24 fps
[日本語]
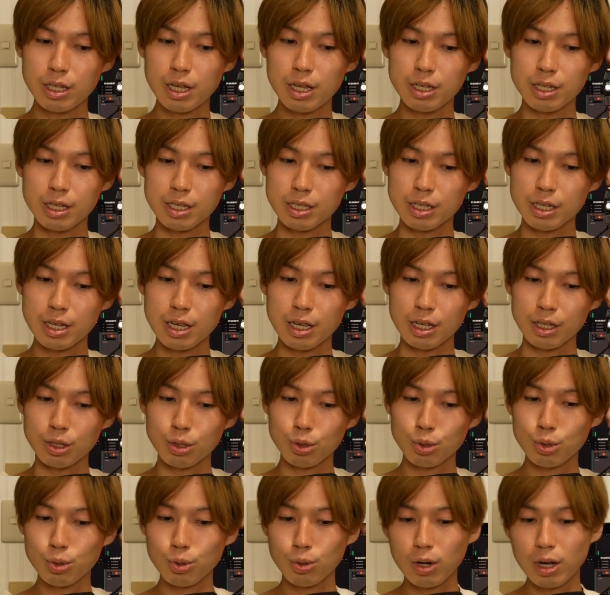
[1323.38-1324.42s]
年ですね、
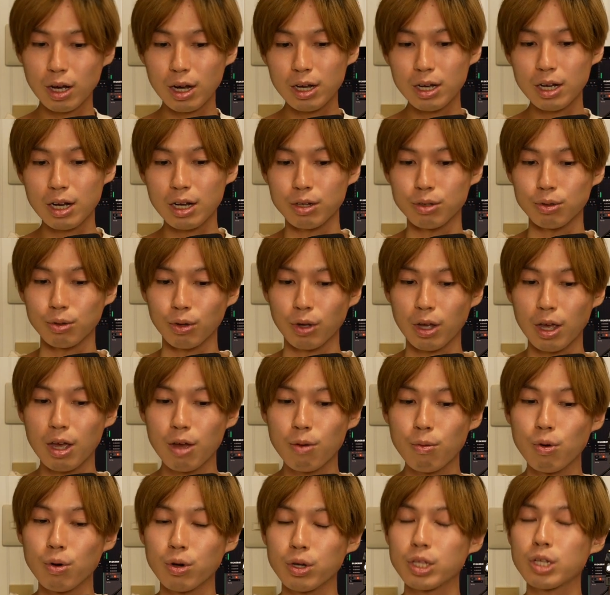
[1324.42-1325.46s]
図書館学の
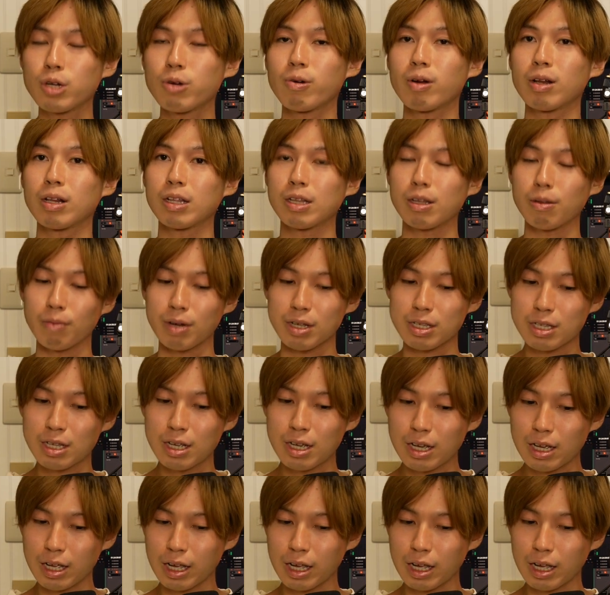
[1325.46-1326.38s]
剣王期と言われてます。